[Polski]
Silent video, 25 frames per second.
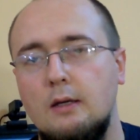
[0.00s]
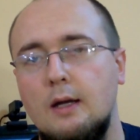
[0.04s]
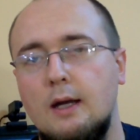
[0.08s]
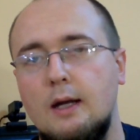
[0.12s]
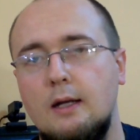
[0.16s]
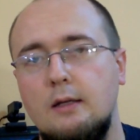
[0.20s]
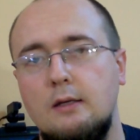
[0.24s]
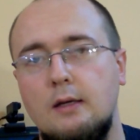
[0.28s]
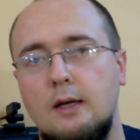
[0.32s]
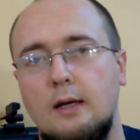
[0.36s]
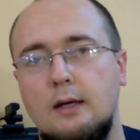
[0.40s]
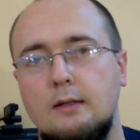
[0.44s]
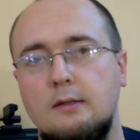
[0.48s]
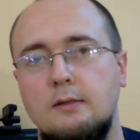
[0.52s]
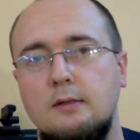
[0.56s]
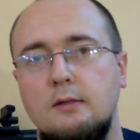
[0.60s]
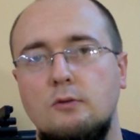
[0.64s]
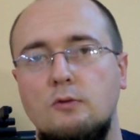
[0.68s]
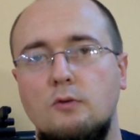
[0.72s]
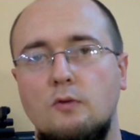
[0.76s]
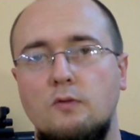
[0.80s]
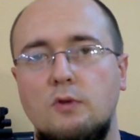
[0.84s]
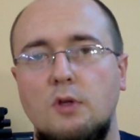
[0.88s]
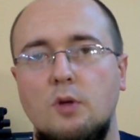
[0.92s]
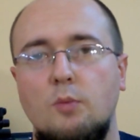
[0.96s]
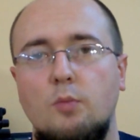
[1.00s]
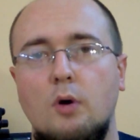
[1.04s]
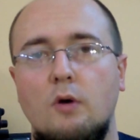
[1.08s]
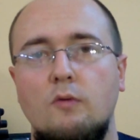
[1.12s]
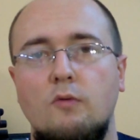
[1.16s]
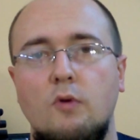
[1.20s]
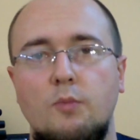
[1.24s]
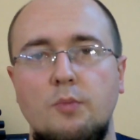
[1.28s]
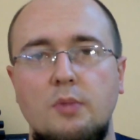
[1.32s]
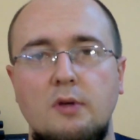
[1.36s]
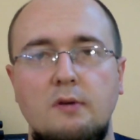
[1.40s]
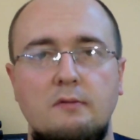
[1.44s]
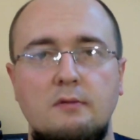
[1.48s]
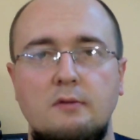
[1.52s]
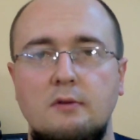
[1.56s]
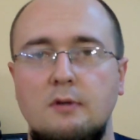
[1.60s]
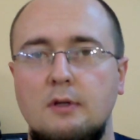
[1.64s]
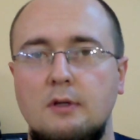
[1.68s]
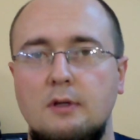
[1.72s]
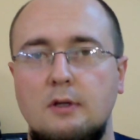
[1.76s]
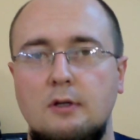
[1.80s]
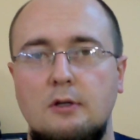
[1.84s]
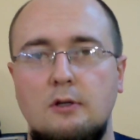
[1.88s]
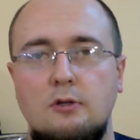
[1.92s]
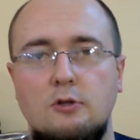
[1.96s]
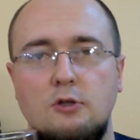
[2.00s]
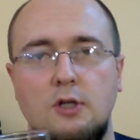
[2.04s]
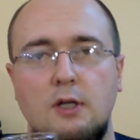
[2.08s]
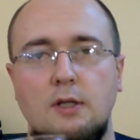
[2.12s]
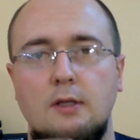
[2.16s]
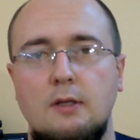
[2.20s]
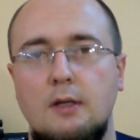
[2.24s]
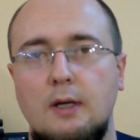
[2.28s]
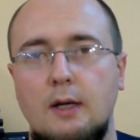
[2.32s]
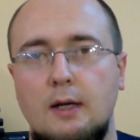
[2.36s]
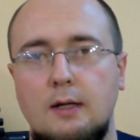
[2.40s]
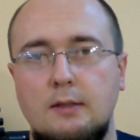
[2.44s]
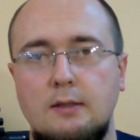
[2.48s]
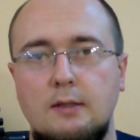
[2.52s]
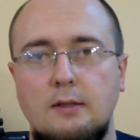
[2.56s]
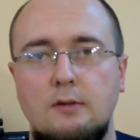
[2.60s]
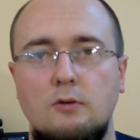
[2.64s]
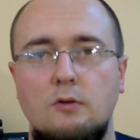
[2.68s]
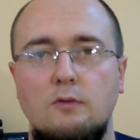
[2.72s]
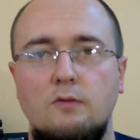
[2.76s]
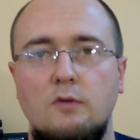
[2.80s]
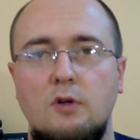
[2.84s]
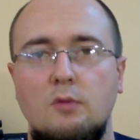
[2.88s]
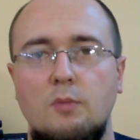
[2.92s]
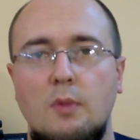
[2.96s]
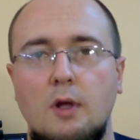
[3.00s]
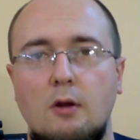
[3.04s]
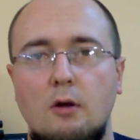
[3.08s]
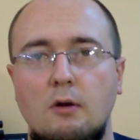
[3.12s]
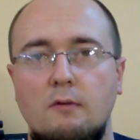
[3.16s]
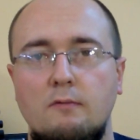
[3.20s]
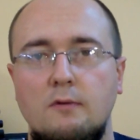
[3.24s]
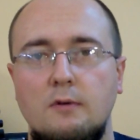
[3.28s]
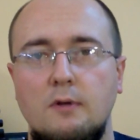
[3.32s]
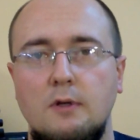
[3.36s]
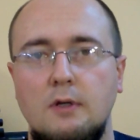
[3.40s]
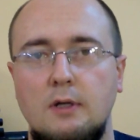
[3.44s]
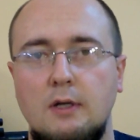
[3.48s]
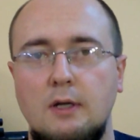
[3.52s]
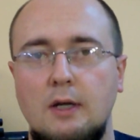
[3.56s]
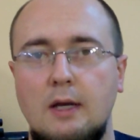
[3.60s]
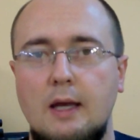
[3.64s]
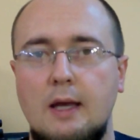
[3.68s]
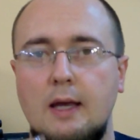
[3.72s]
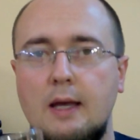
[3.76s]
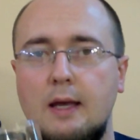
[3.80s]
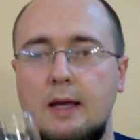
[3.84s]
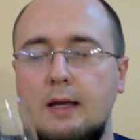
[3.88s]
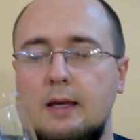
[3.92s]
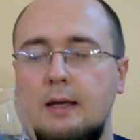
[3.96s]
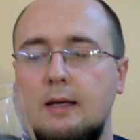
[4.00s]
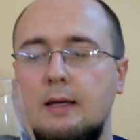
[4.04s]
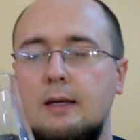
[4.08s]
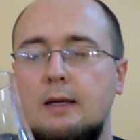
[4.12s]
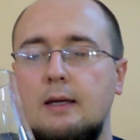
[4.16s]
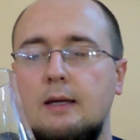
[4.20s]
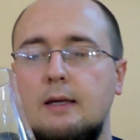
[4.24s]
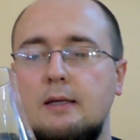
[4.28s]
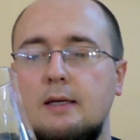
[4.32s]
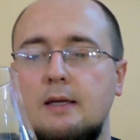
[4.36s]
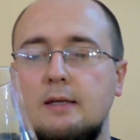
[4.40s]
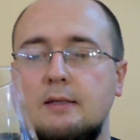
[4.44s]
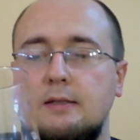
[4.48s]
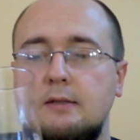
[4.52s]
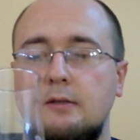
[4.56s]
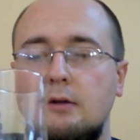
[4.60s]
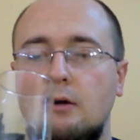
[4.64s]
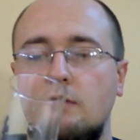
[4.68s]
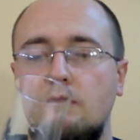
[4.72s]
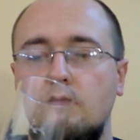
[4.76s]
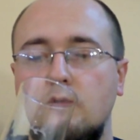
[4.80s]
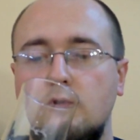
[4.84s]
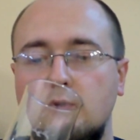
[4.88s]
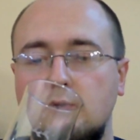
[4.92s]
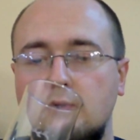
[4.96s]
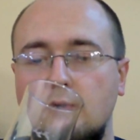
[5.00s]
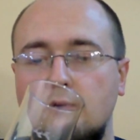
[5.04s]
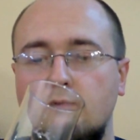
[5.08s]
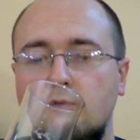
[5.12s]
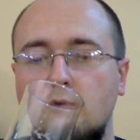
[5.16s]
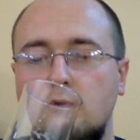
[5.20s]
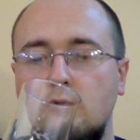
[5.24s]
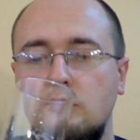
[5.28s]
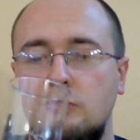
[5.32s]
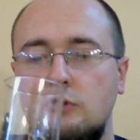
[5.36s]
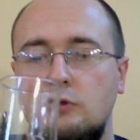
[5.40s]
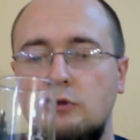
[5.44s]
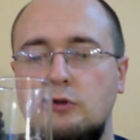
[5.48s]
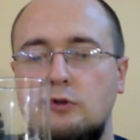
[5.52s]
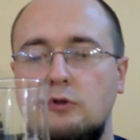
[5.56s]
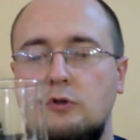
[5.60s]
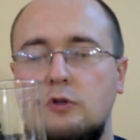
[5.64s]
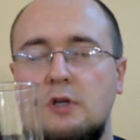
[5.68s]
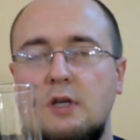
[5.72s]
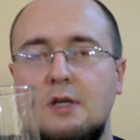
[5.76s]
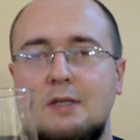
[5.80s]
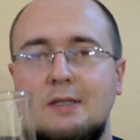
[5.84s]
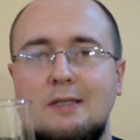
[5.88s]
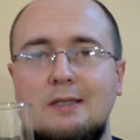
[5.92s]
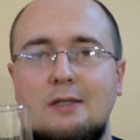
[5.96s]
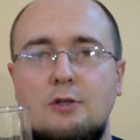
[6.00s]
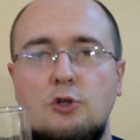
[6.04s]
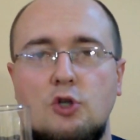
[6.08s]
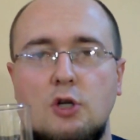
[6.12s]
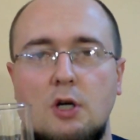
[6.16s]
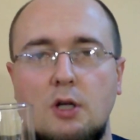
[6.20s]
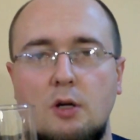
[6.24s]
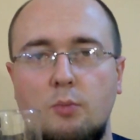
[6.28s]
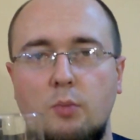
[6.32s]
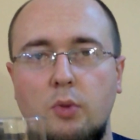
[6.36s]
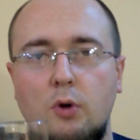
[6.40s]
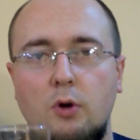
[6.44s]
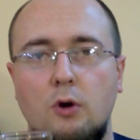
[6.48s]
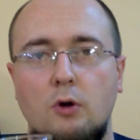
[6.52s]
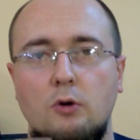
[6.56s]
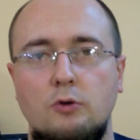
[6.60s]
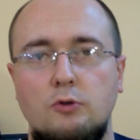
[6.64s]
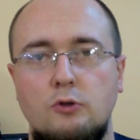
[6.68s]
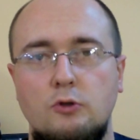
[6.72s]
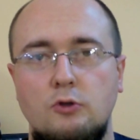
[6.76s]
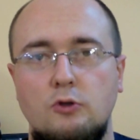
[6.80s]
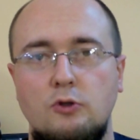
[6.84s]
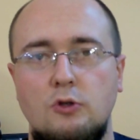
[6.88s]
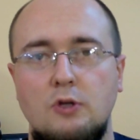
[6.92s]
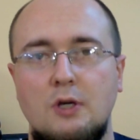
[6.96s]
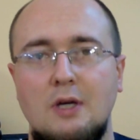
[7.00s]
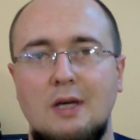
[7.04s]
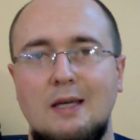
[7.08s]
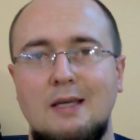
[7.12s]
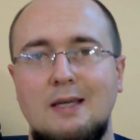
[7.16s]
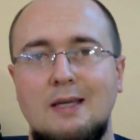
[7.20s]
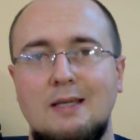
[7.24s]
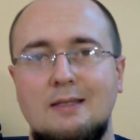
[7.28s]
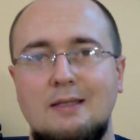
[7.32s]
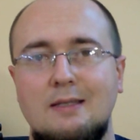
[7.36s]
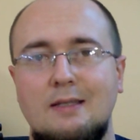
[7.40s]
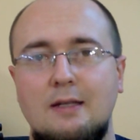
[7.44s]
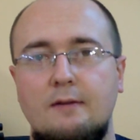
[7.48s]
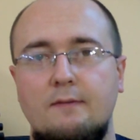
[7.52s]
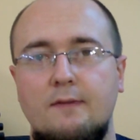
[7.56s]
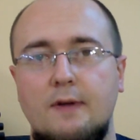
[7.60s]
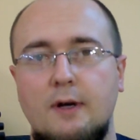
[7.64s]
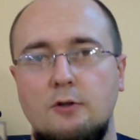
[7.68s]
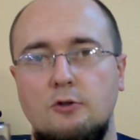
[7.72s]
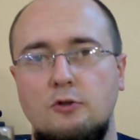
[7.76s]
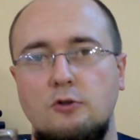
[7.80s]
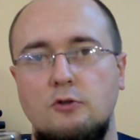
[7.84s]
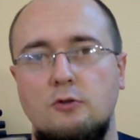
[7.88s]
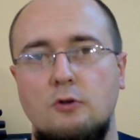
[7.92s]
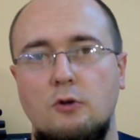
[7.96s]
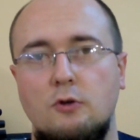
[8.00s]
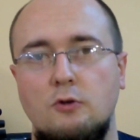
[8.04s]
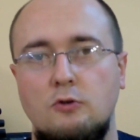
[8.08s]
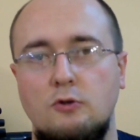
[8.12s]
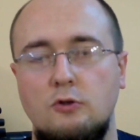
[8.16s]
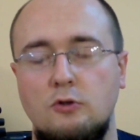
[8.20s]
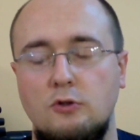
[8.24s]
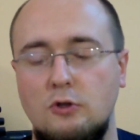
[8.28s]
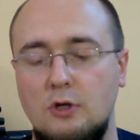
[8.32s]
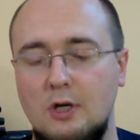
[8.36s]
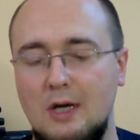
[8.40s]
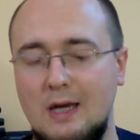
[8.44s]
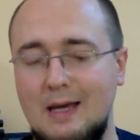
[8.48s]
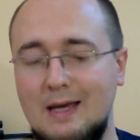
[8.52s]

ani akcentów typowo piwnych, żadnych akcentów chmielowych E, jest owocowość, jest cierpkość, jest kwaśność,